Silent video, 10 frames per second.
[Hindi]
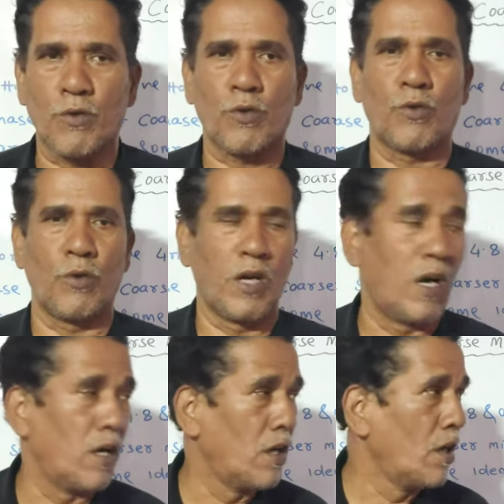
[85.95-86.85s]
ग्रोथ
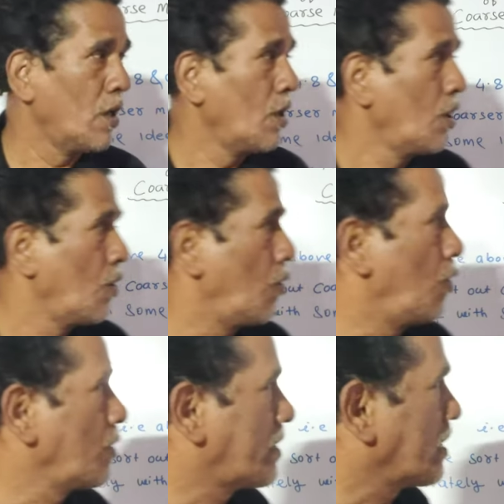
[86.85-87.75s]
होगा
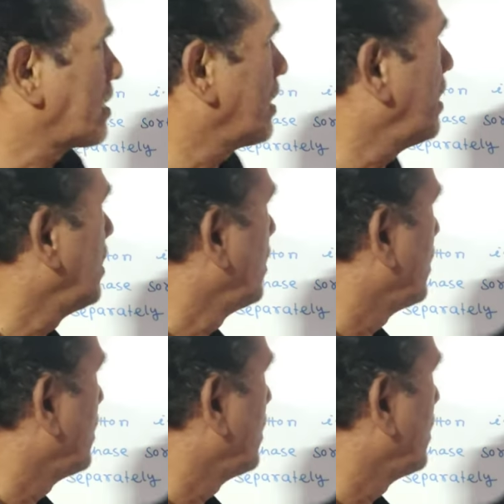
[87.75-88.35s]
और देखिए